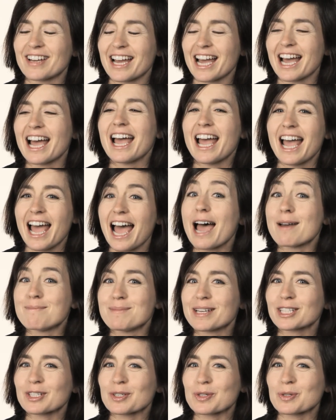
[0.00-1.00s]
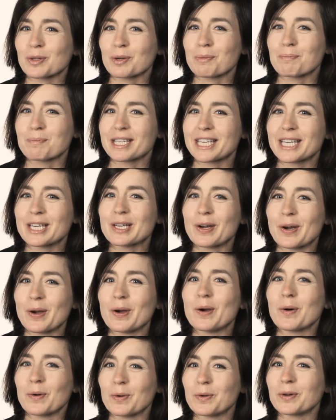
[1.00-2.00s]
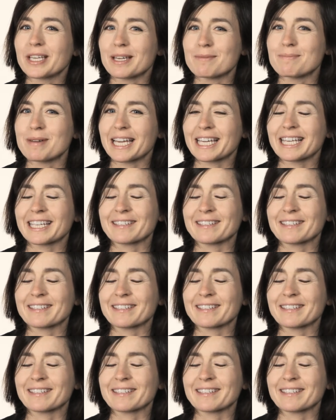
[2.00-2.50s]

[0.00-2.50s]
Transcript: à, mettre sur pied euh, au Québec.